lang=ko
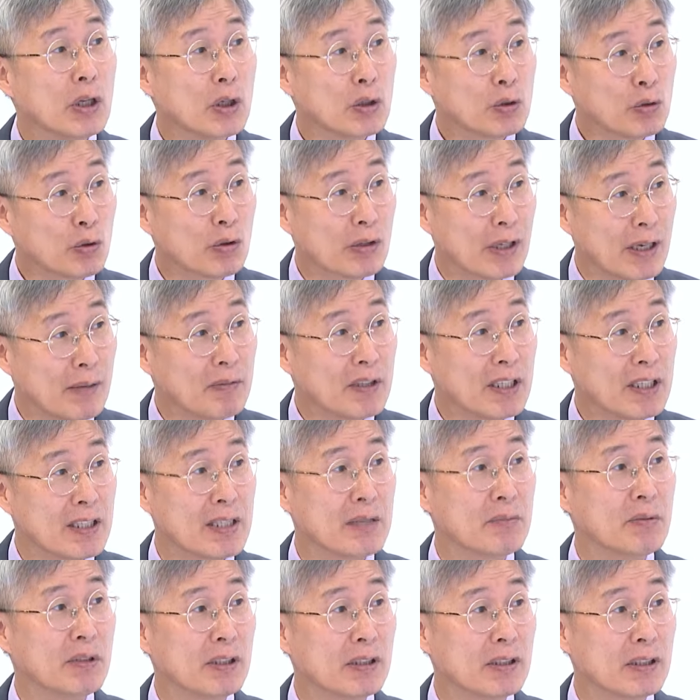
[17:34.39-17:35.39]
또
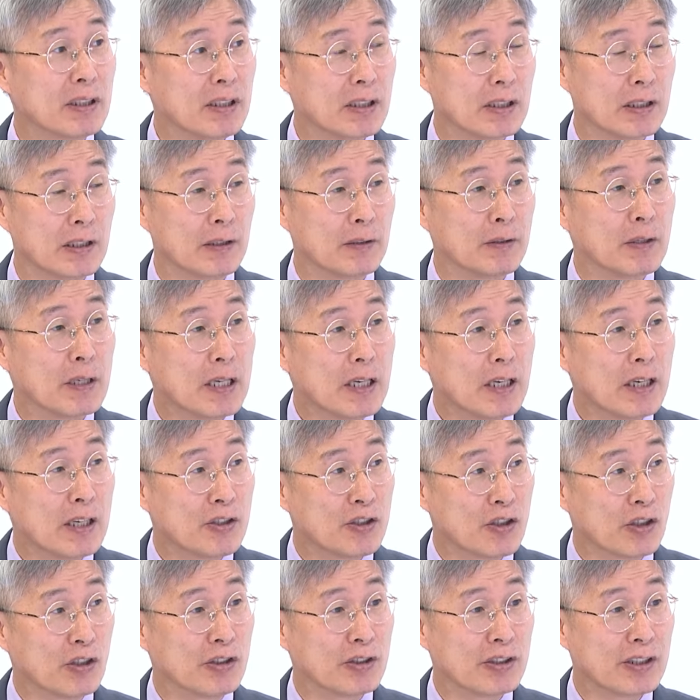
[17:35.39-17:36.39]
렘데시비르는
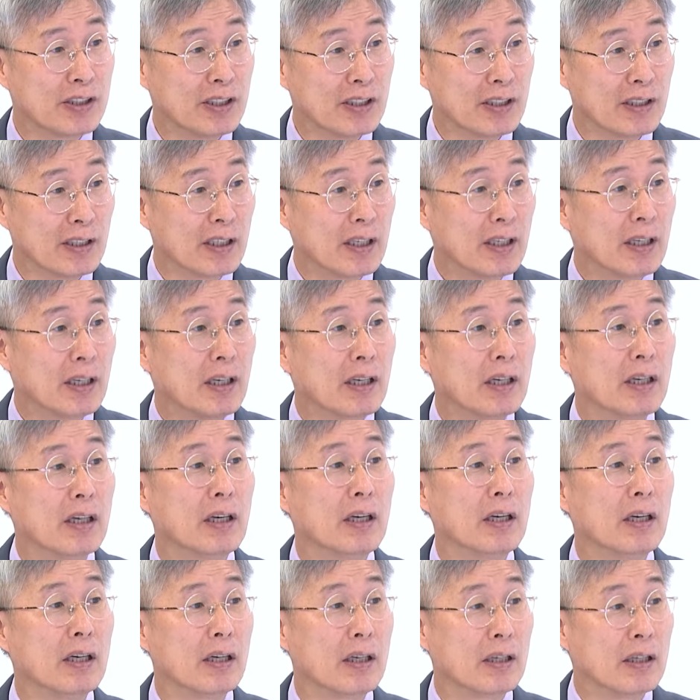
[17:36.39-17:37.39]
정식
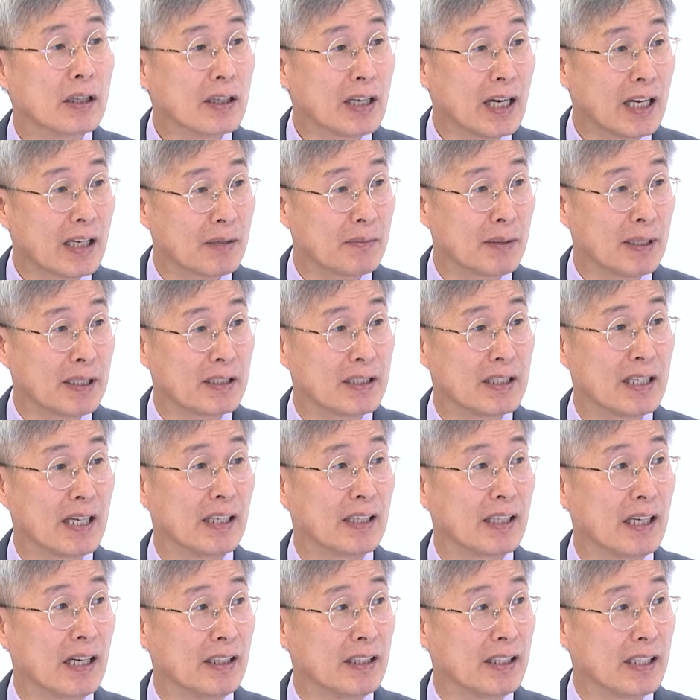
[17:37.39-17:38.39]
허가를 받은
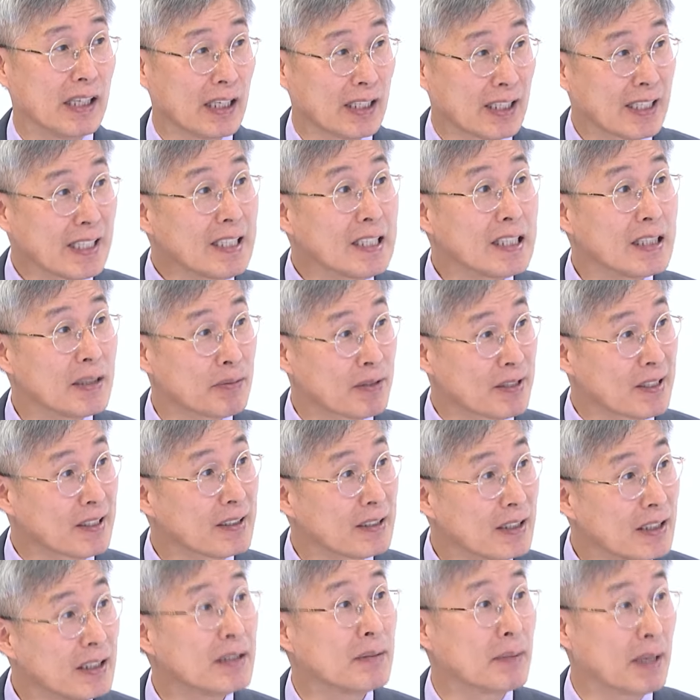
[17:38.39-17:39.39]
약이 아니라 긴급
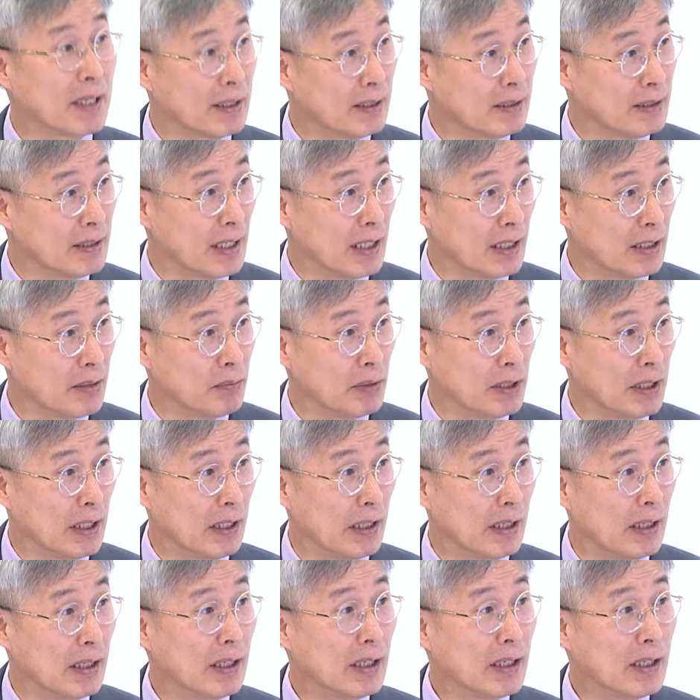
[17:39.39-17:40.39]
승인을 받은
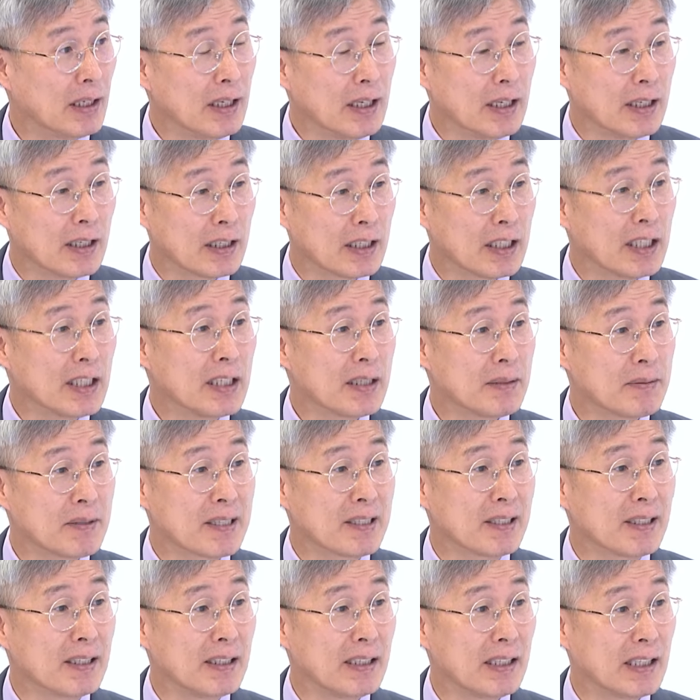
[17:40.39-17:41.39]
약입니다. 예. 긴급
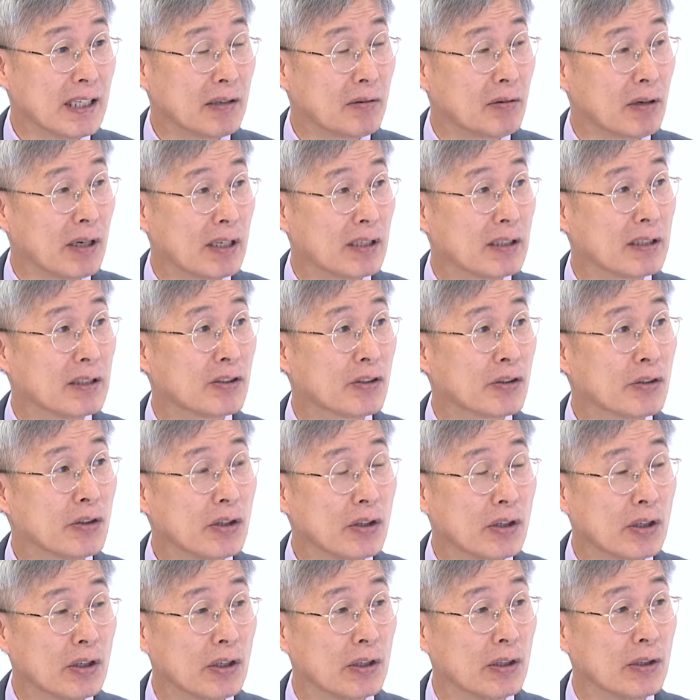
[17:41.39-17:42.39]
승인이라고 하는
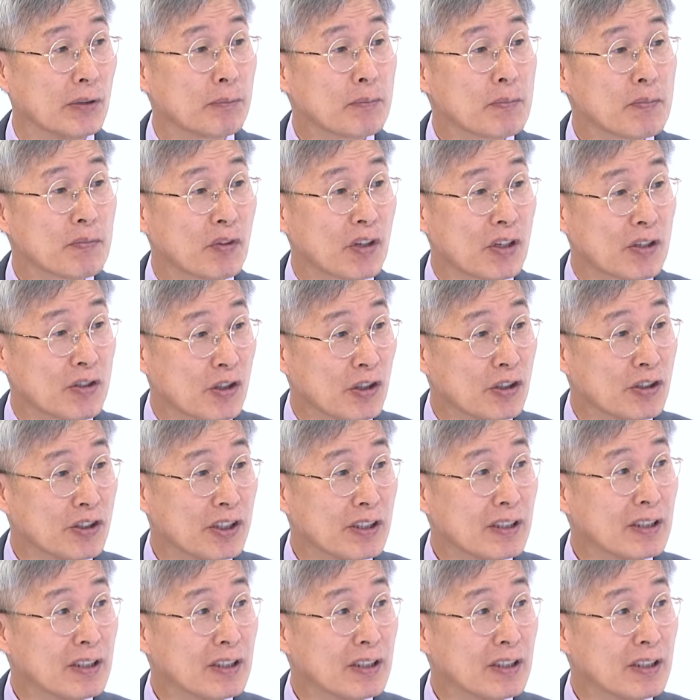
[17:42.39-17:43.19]
것은 정식